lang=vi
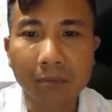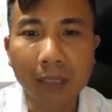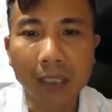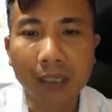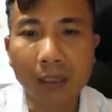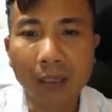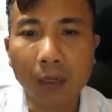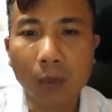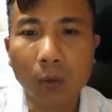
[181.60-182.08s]
về
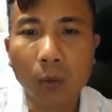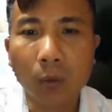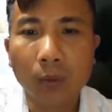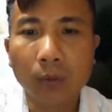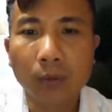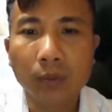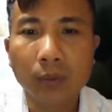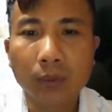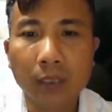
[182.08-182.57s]
bạch hầu
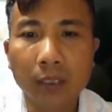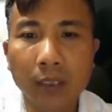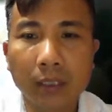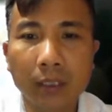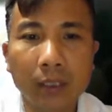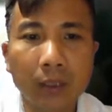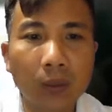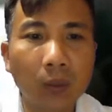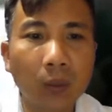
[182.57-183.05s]

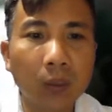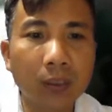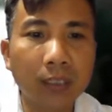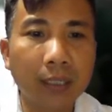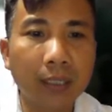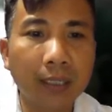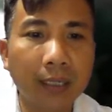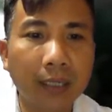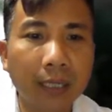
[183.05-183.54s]
thì có
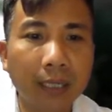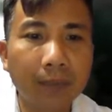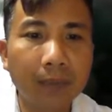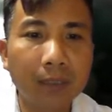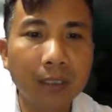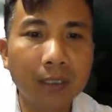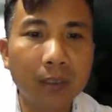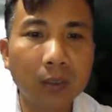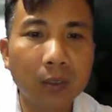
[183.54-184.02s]
thể
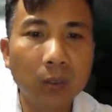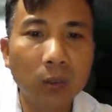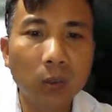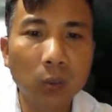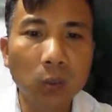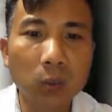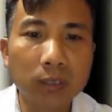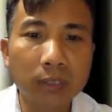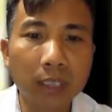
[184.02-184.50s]
ép nước
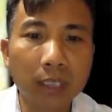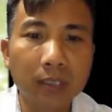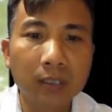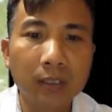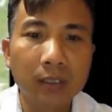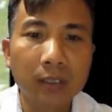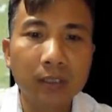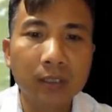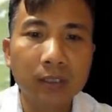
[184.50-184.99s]
đu đủ xanh,
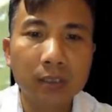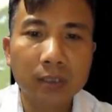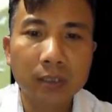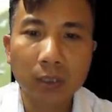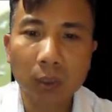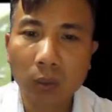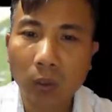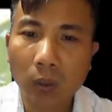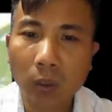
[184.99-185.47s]

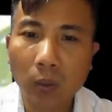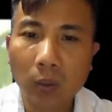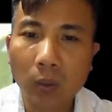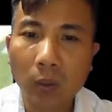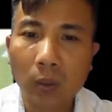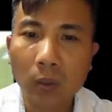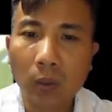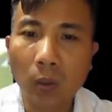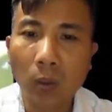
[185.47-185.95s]
sau đó
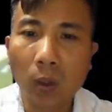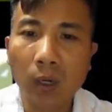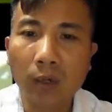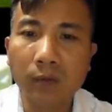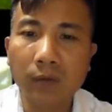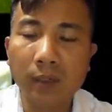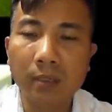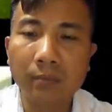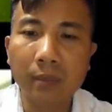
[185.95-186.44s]

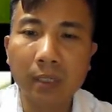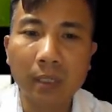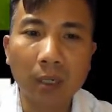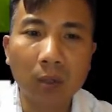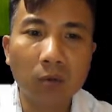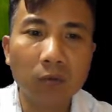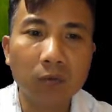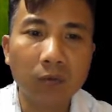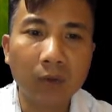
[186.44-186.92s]
hòa với mật
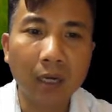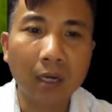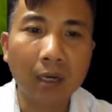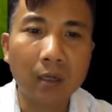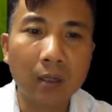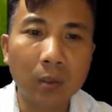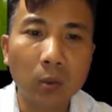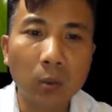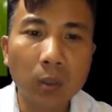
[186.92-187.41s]
ong
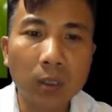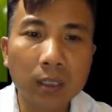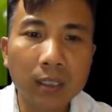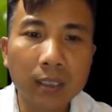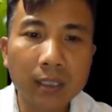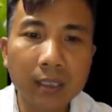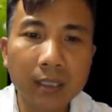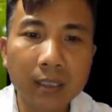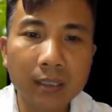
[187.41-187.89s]
và uống
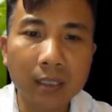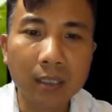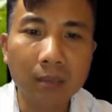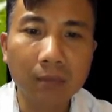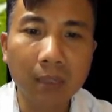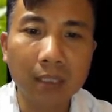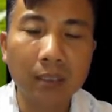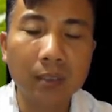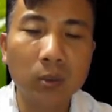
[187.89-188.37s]
đến khi
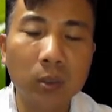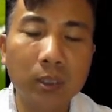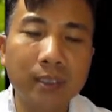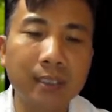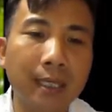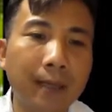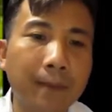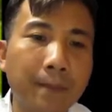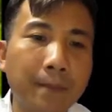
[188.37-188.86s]
thấy bệnh
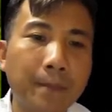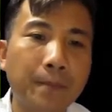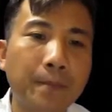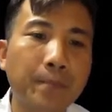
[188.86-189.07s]
thuyên giảm.